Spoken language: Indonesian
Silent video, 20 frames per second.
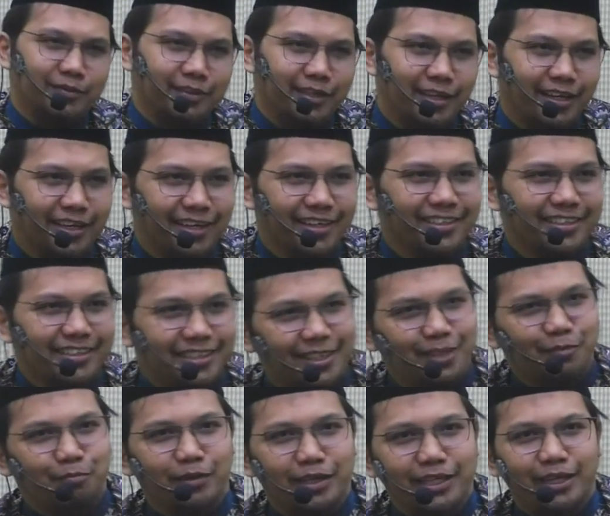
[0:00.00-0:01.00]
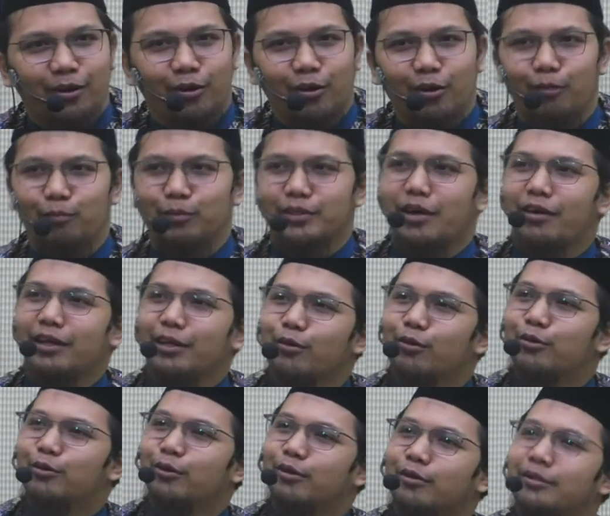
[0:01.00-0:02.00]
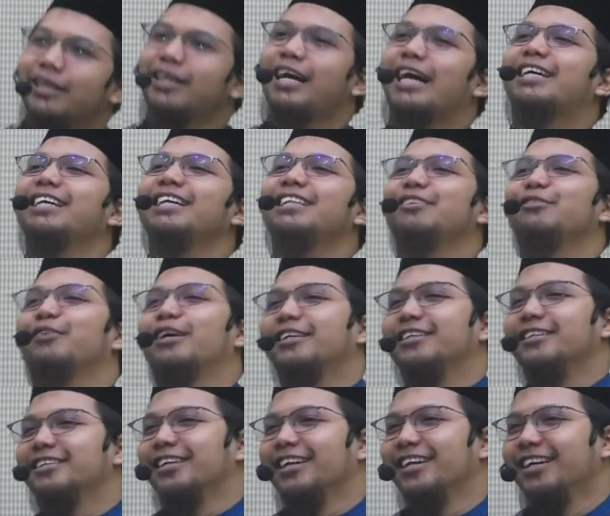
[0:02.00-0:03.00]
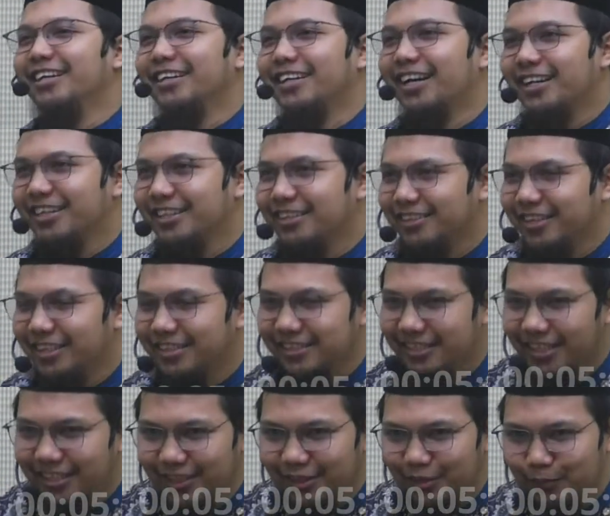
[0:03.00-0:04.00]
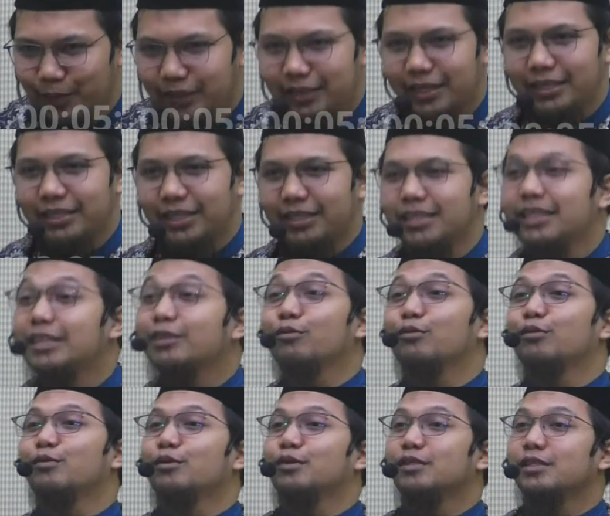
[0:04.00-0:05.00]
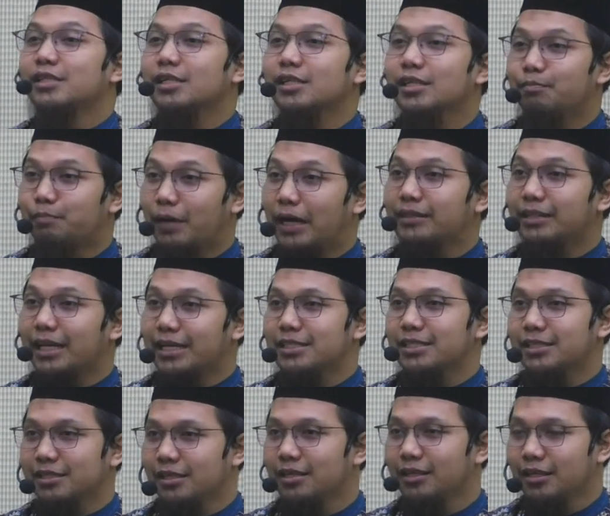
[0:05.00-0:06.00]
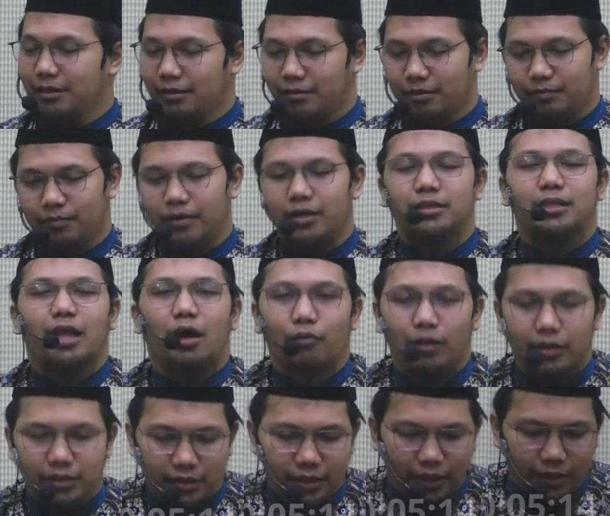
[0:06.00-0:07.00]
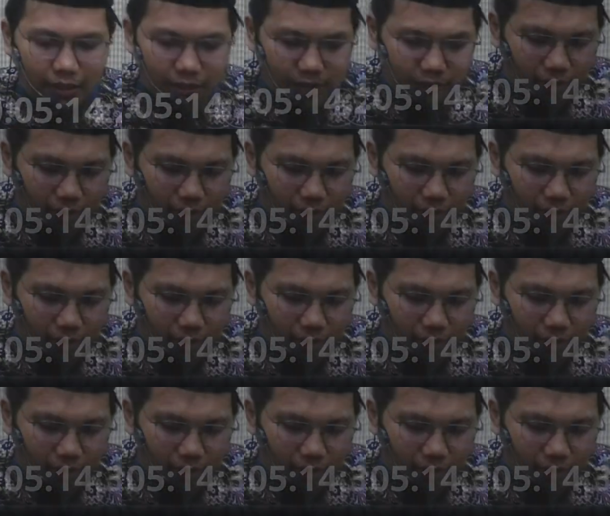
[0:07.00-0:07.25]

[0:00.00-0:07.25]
Ya. pesawat logur? Nah, enggak gitu kan gitu ya. Enggak gitu ya. Jadi itu bedanya. Ya. Itu sebatas pengetahuan saya.